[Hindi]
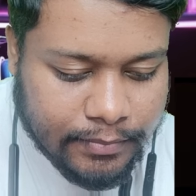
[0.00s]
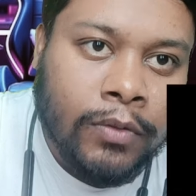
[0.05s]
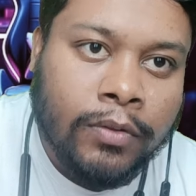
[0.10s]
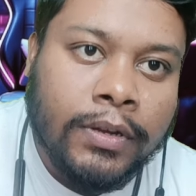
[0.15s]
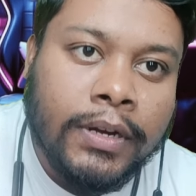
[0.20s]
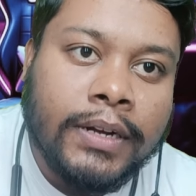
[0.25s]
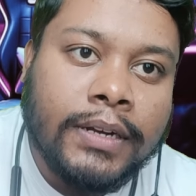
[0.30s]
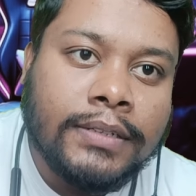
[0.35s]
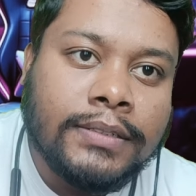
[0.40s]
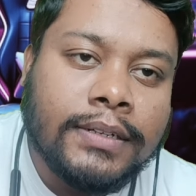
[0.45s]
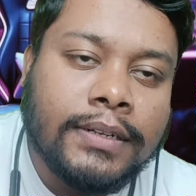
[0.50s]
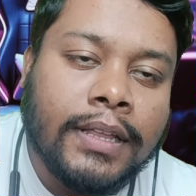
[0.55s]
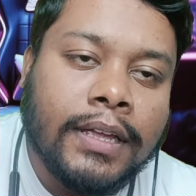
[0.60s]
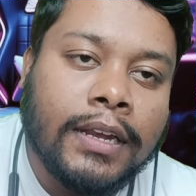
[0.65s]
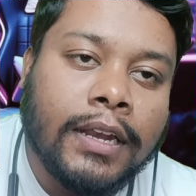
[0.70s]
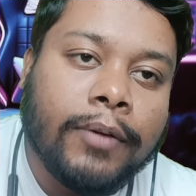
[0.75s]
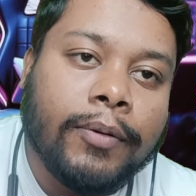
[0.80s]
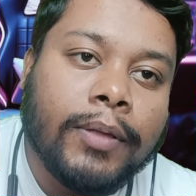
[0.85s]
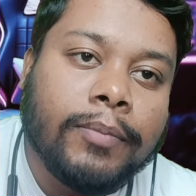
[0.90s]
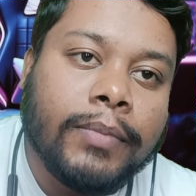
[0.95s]
तो ये टीज़र
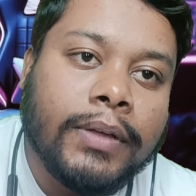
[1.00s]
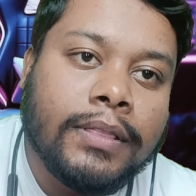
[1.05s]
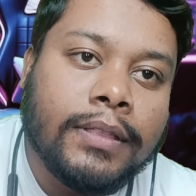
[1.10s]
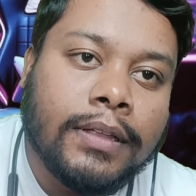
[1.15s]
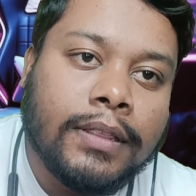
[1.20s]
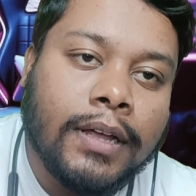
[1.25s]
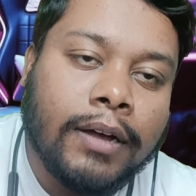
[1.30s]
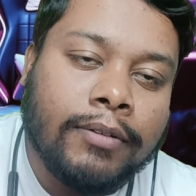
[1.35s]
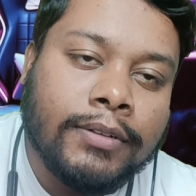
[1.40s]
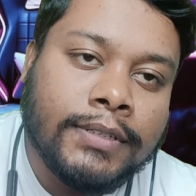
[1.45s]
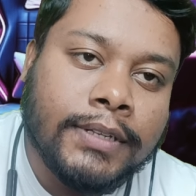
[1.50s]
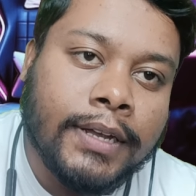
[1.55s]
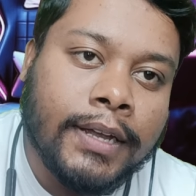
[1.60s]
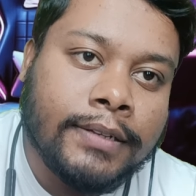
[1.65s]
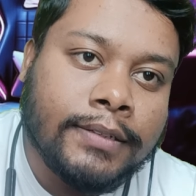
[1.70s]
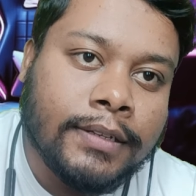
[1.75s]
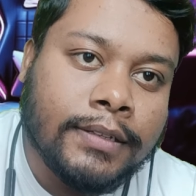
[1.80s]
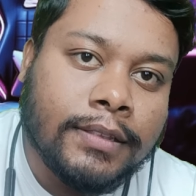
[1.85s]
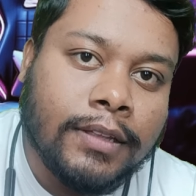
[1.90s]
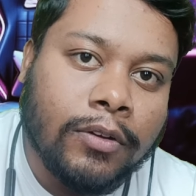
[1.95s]
देखने के बाद मैं इतना दावे से कह
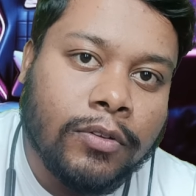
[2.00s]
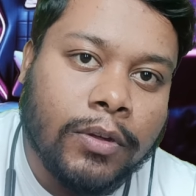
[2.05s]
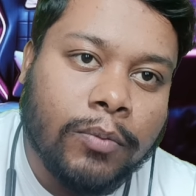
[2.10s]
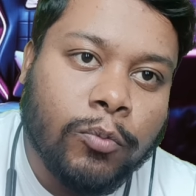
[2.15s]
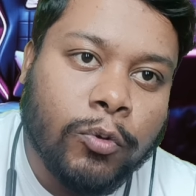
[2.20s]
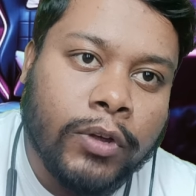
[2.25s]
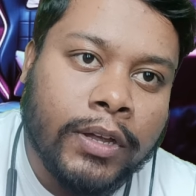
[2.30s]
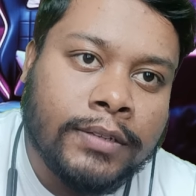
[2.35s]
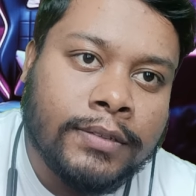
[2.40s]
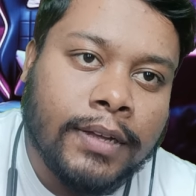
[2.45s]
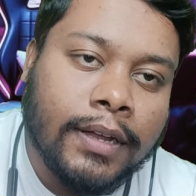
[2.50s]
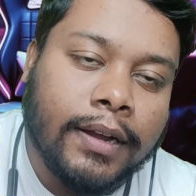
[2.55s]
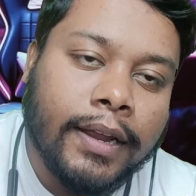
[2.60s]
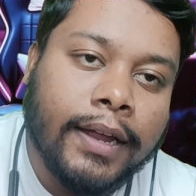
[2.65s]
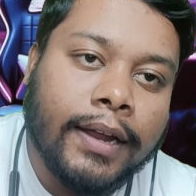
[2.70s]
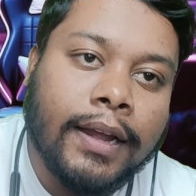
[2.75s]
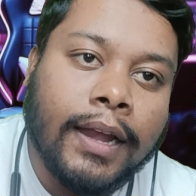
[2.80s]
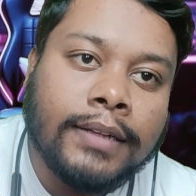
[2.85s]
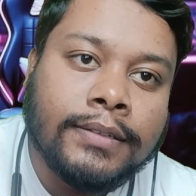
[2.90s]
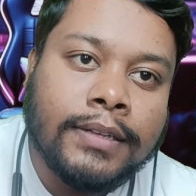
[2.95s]
सकता हूँ कि मुकेश खन्ना
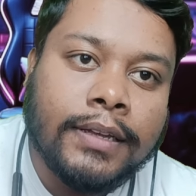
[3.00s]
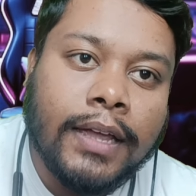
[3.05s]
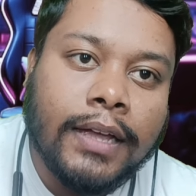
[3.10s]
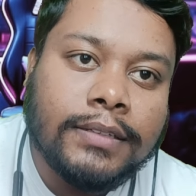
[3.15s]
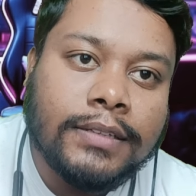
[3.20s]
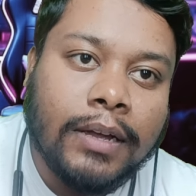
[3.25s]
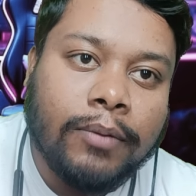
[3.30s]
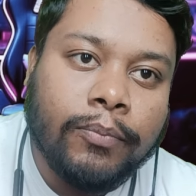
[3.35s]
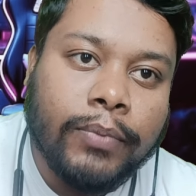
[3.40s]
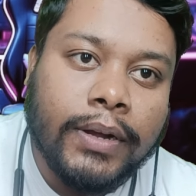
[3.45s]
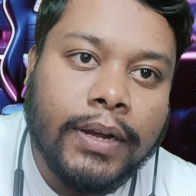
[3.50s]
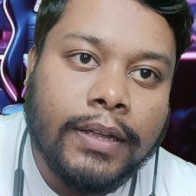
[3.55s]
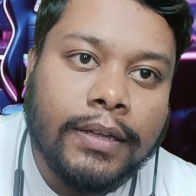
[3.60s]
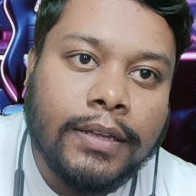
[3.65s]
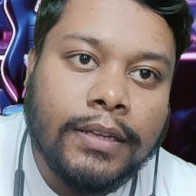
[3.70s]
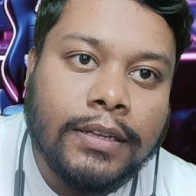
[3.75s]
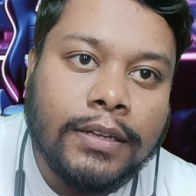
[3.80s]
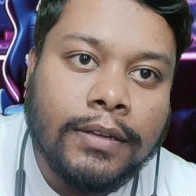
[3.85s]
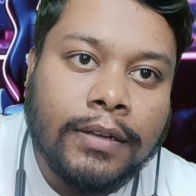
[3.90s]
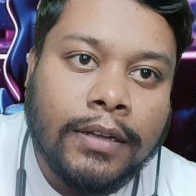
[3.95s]
एक क्लासिक एग्जाम्पल है
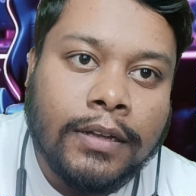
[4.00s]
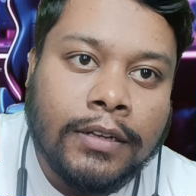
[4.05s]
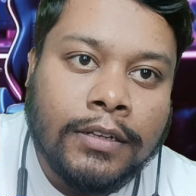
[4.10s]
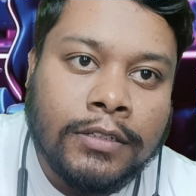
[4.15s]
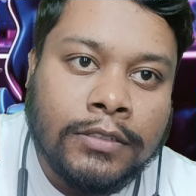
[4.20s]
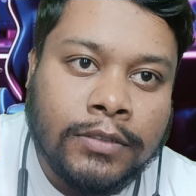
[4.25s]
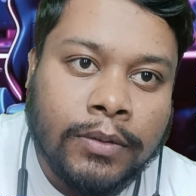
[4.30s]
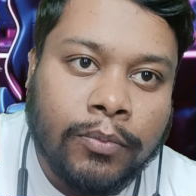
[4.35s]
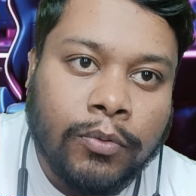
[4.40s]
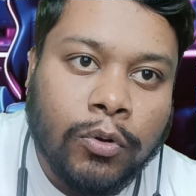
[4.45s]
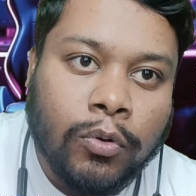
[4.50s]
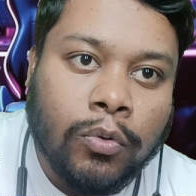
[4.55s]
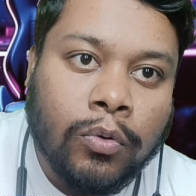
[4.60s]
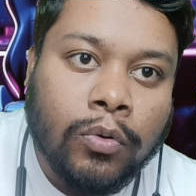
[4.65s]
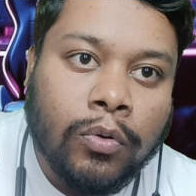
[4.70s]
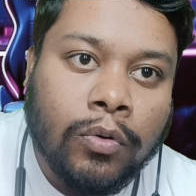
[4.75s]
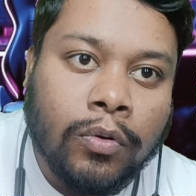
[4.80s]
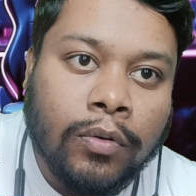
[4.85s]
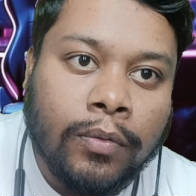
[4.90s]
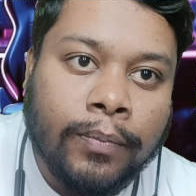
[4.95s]
कि जब लोगों
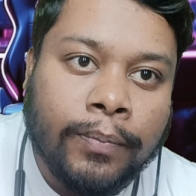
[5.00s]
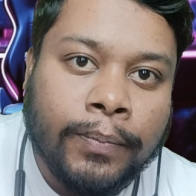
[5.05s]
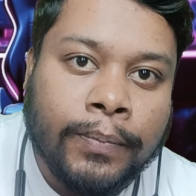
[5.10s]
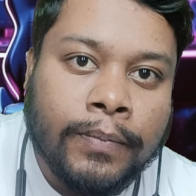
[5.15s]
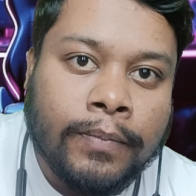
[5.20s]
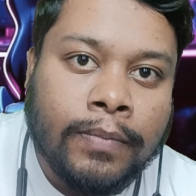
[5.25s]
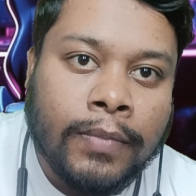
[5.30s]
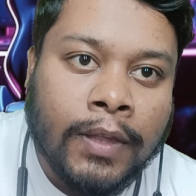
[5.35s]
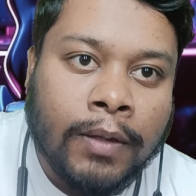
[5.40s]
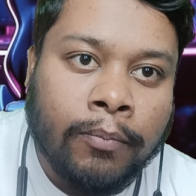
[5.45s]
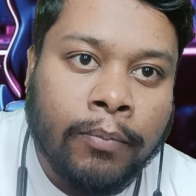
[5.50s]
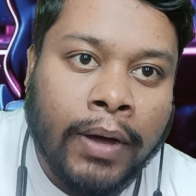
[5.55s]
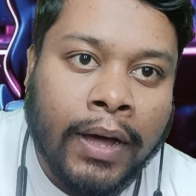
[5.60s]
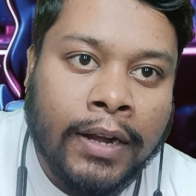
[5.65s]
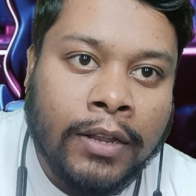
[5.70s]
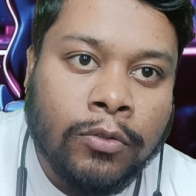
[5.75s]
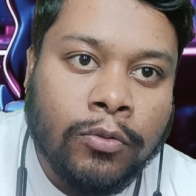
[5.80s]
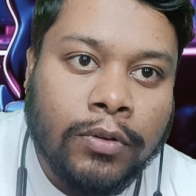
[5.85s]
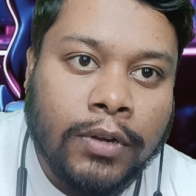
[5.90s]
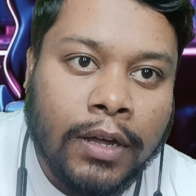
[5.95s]
को
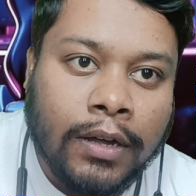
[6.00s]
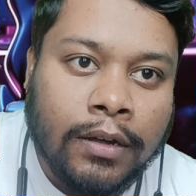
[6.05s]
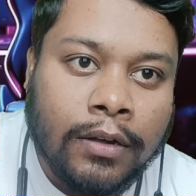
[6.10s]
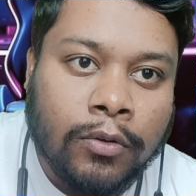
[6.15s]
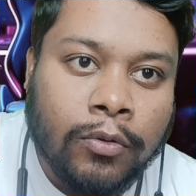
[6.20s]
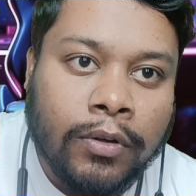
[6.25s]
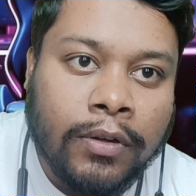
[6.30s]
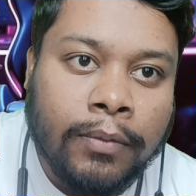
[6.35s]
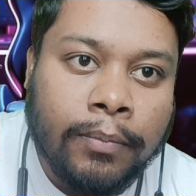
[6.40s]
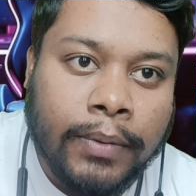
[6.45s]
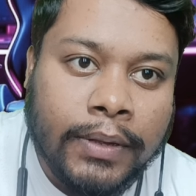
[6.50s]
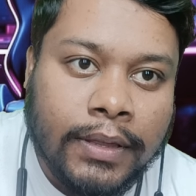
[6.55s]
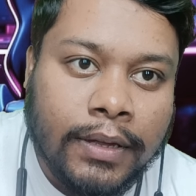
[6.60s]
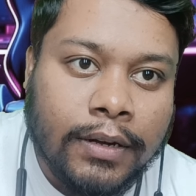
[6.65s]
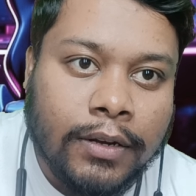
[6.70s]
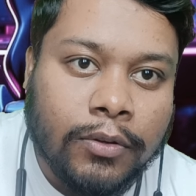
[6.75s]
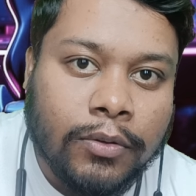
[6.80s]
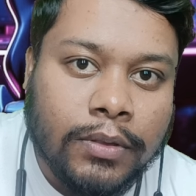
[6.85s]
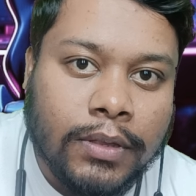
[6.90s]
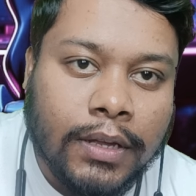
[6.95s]
बाहरी दुनिया का कोई पता
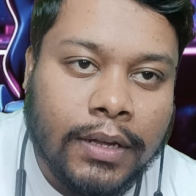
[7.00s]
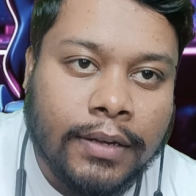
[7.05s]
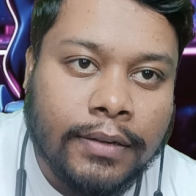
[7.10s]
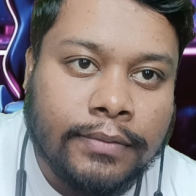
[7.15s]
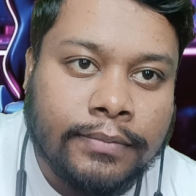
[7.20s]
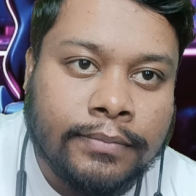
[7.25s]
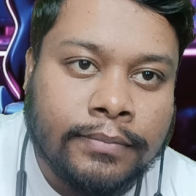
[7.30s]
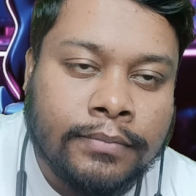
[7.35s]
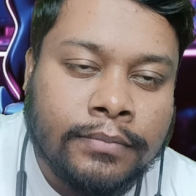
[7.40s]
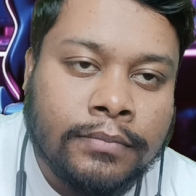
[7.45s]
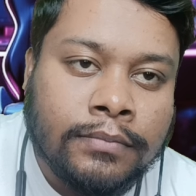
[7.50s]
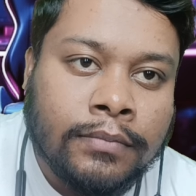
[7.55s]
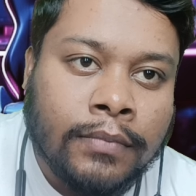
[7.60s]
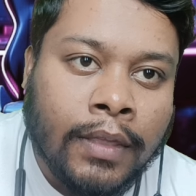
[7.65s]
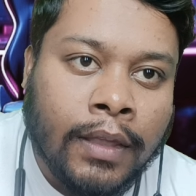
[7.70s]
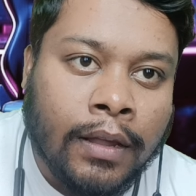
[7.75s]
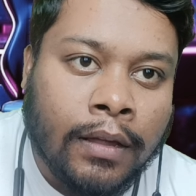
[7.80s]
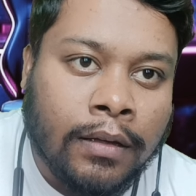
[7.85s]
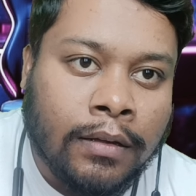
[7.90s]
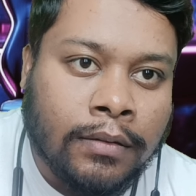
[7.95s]
नहीं होता है
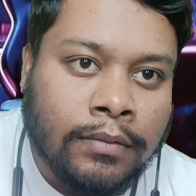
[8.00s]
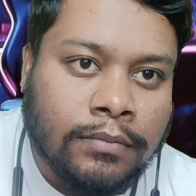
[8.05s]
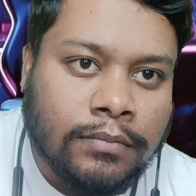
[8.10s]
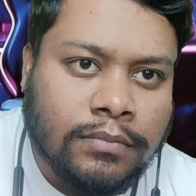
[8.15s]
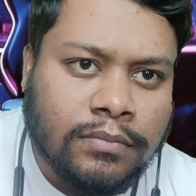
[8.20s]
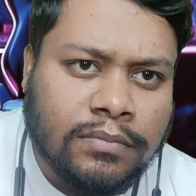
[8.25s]
हम्म,